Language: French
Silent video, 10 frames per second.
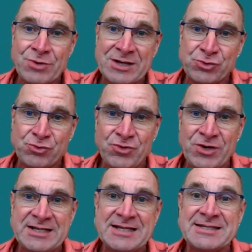à ce que
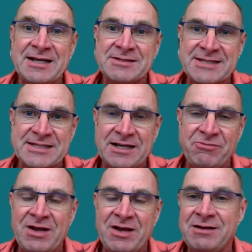voulaient les ces
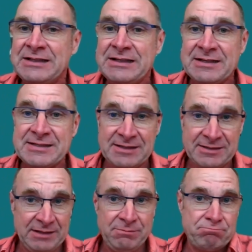élèves-là,
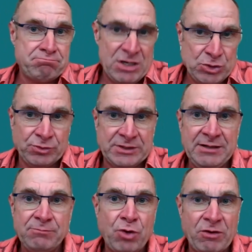c'est-à-dire bachoter
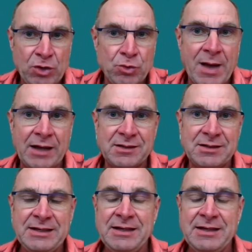pour avoir le bac.